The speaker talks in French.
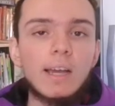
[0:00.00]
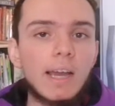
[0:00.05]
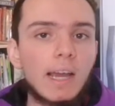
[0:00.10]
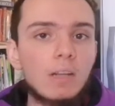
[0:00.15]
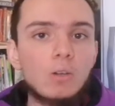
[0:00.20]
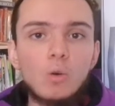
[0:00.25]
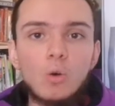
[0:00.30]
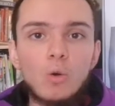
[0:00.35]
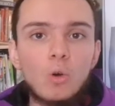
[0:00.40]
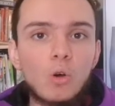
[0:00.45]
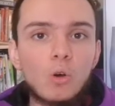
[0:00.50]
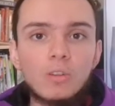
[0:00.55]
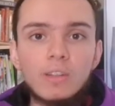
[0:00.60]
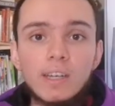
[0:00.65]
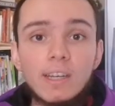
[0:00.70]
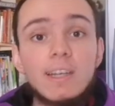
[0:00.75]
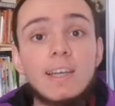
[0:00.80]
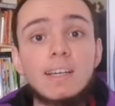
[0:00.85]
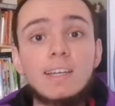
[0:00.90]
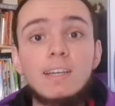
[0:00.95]
N'Golo Kanté,
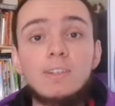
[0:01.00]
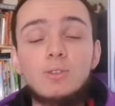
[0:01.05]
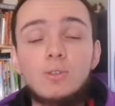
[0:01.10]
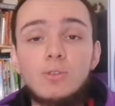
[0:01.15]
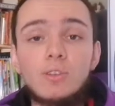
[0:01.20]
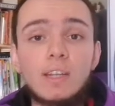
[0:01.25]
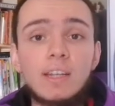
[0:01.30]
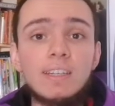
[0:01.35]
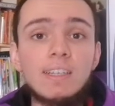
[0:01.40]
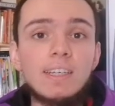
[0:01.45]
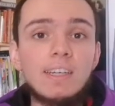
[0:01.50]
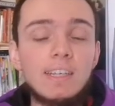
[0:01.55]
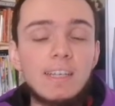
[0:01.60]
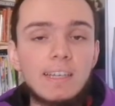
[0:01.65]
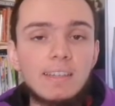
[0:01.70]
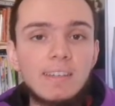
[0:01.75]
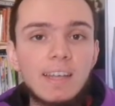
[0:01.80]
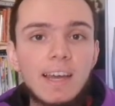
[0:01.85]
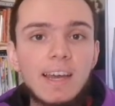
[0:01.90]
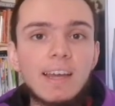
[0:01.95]
il y a quelques années, il y
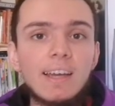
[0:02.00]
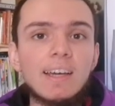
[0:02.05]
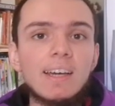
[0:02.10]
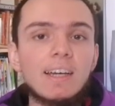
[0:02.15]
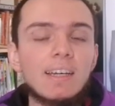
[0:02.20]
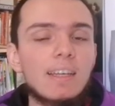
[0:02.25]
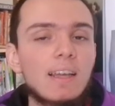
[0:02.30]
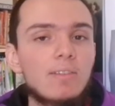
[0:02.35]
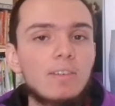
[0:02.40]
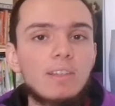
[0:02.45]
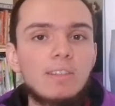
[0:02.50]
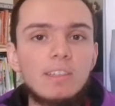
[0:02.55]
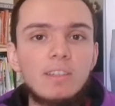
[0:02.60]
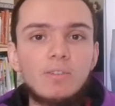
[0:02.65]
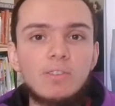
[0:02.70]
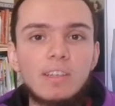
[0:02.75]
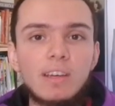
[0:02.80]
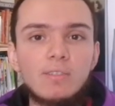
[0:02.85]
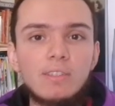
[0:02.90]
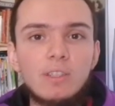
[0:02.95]
était. Il y avait Steve
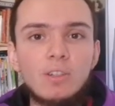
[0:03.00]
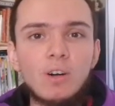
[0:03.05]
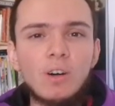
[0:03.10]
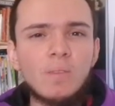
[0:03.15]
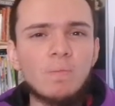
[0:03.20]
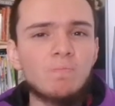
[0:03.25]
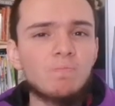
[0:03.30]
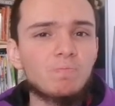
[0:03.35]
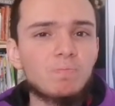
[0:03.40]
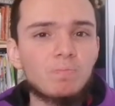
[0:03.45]
Savidan.